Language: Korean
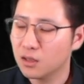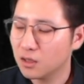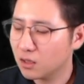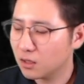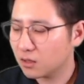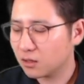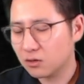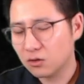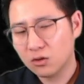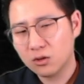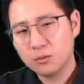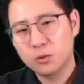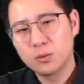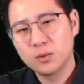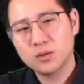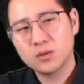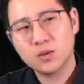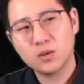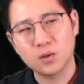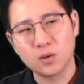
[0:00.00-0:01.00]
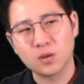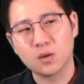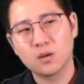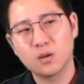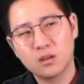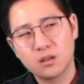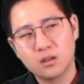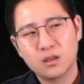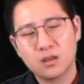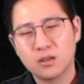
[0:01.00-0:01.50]
근데 그런 걸 보면서
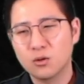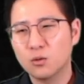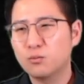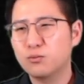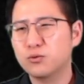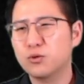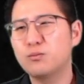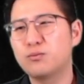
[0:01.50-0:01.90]
아, 너좀